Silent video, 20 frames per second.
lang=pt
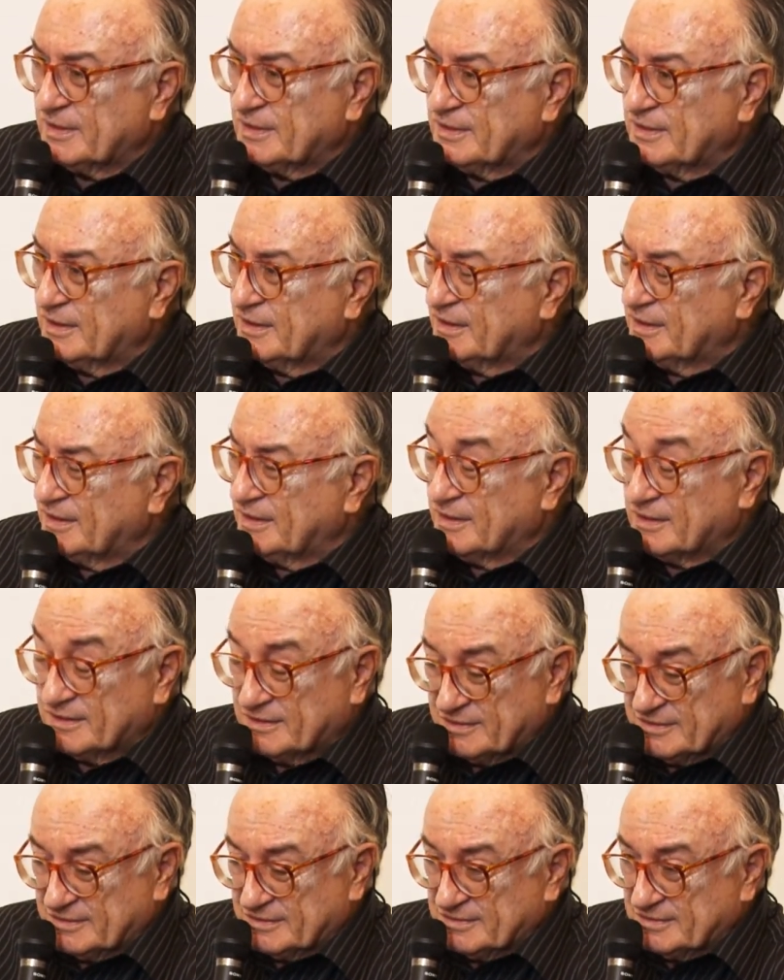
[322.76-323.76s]

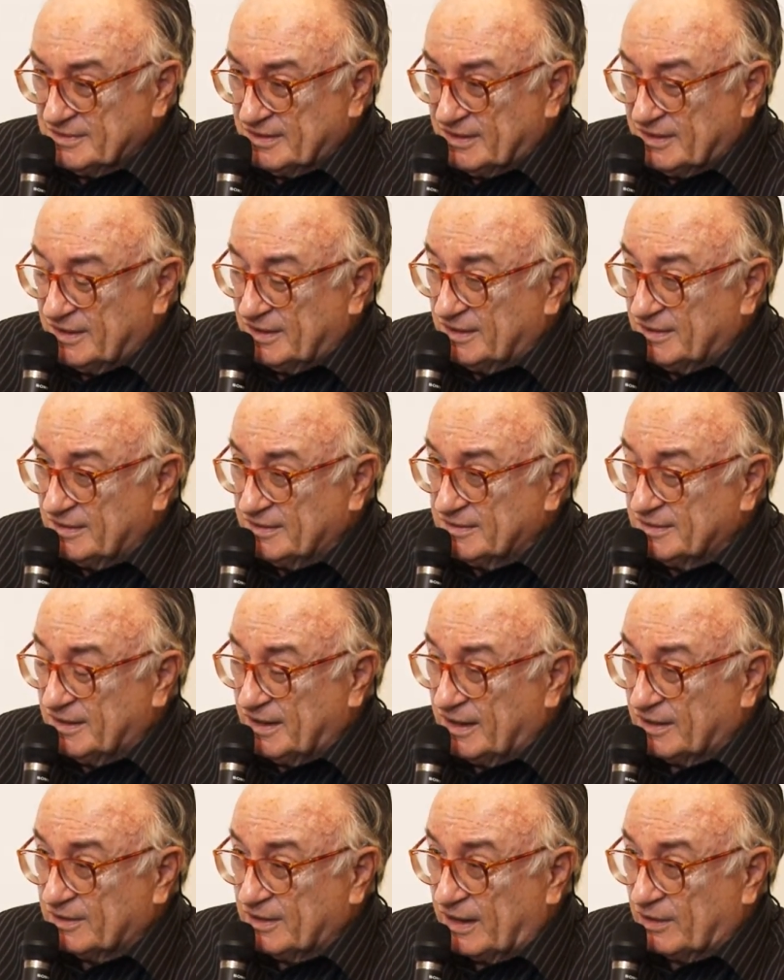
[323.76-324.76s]
Ah,
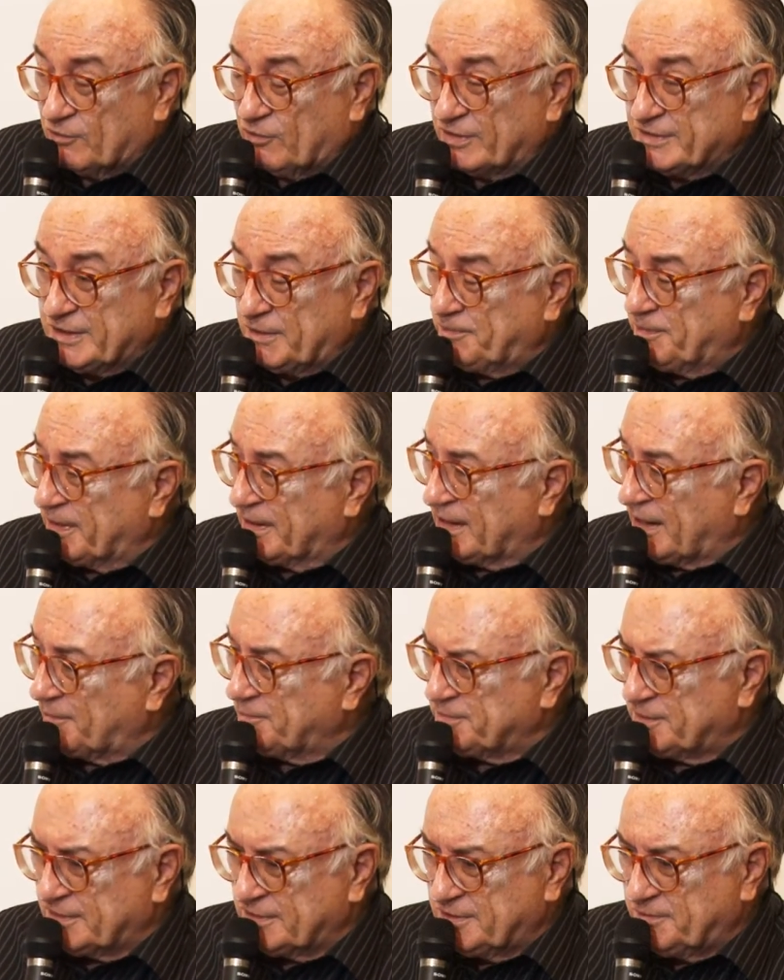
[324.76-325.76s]
a, a cota per
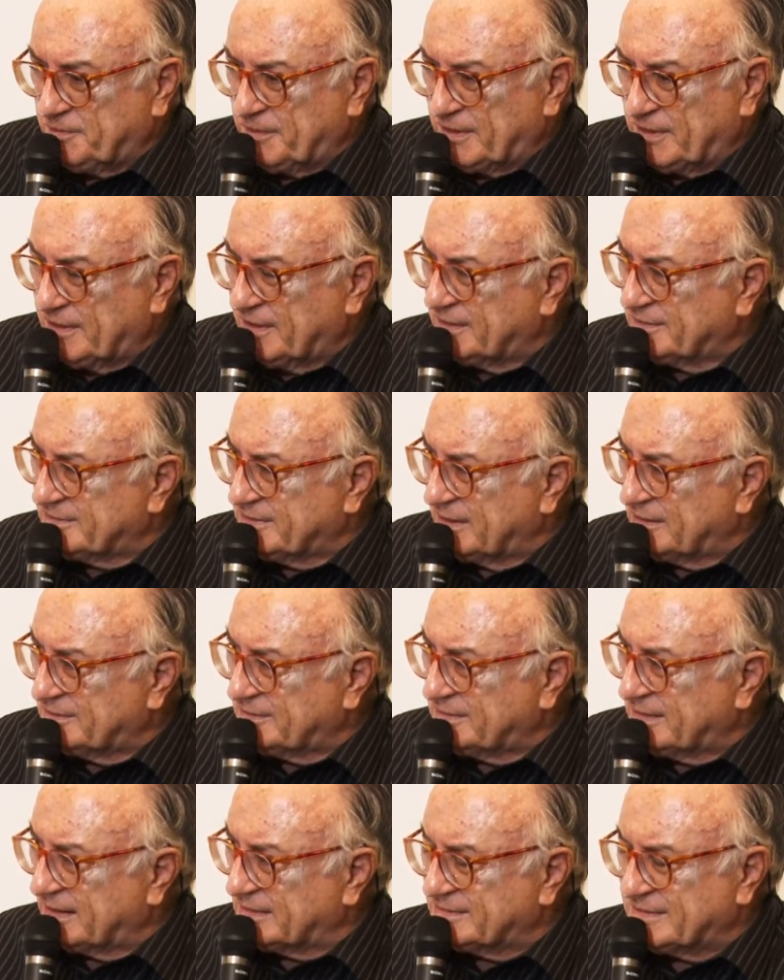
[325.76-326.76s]
capita de Berlim é
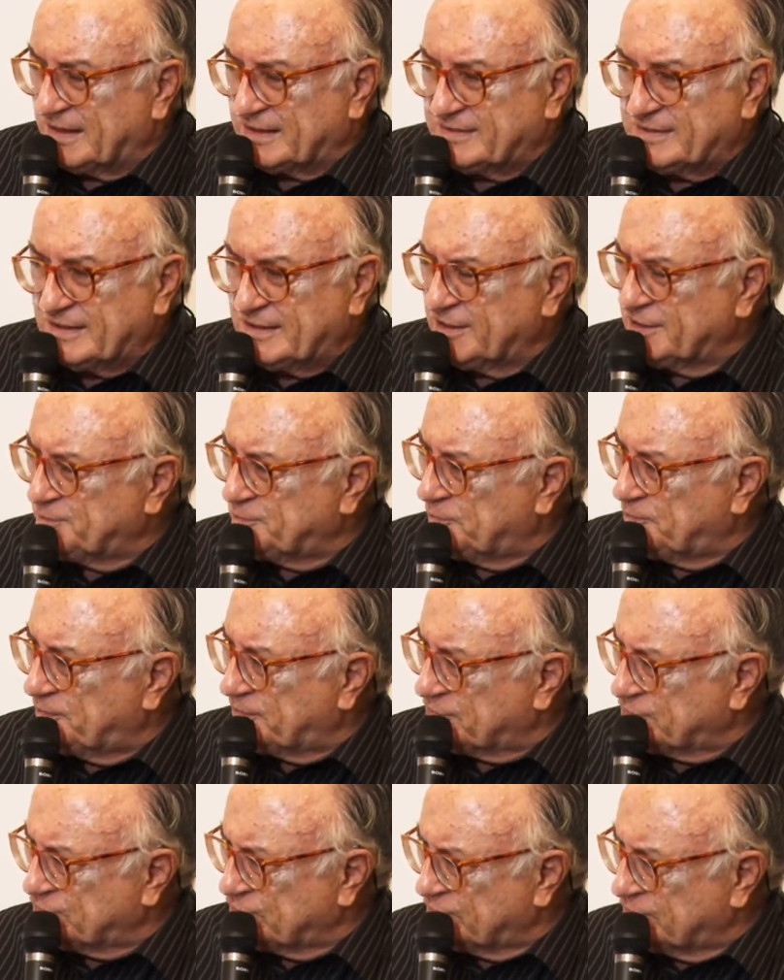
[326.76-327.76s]
117 litros por
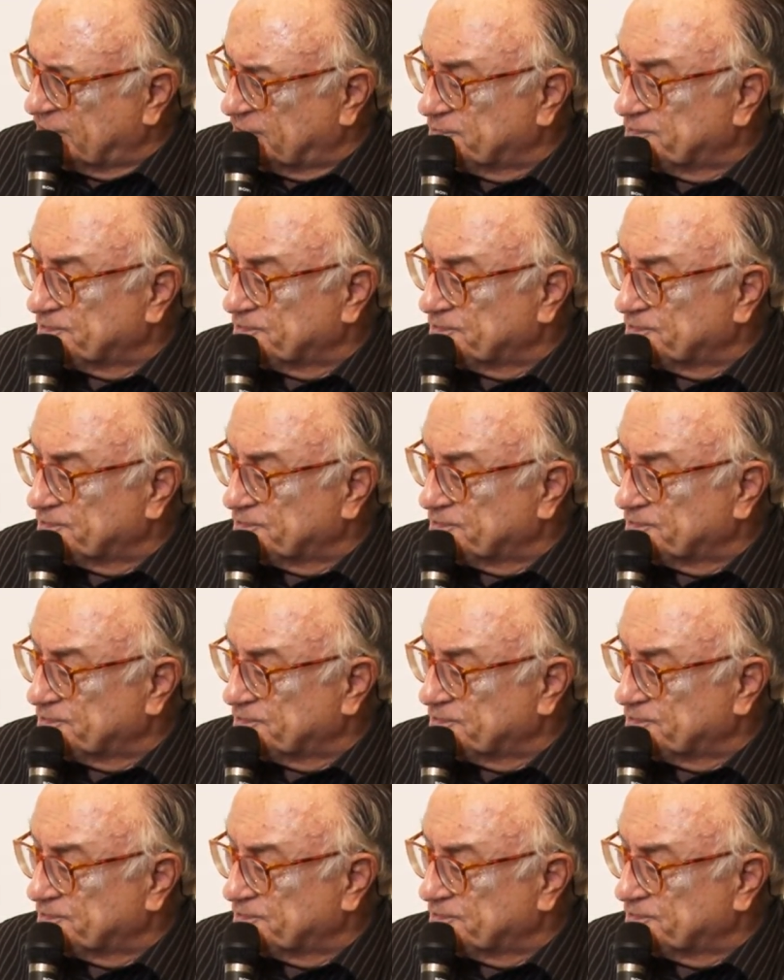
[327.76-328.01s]
pessoa